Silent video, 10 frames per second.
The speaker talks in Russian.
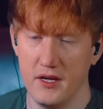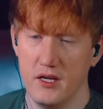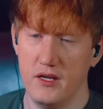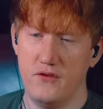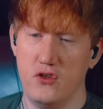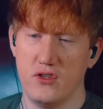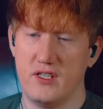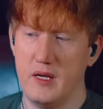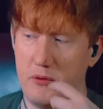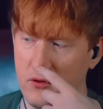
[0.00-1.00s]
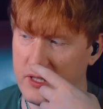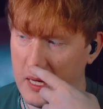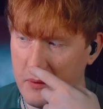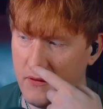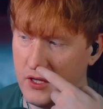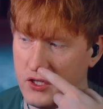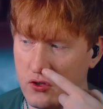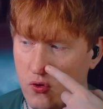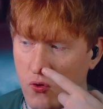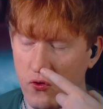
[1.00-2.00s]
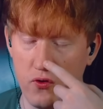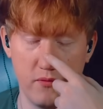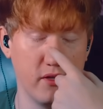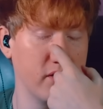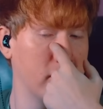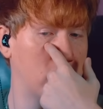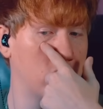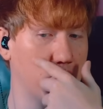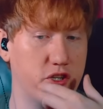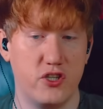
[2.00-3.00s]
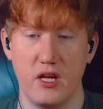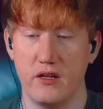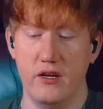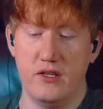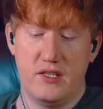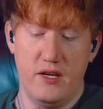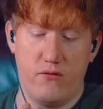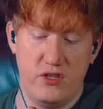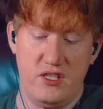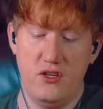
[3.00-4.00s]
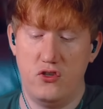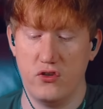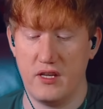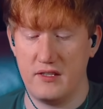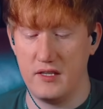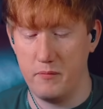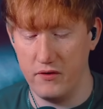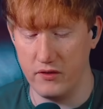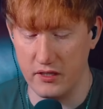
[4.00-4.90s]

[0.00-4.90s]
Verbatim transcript: И все сыпет. Ну, сами видите эту хуйню. У меня на носу начинает, на лице. Вот здесь все засыпливает.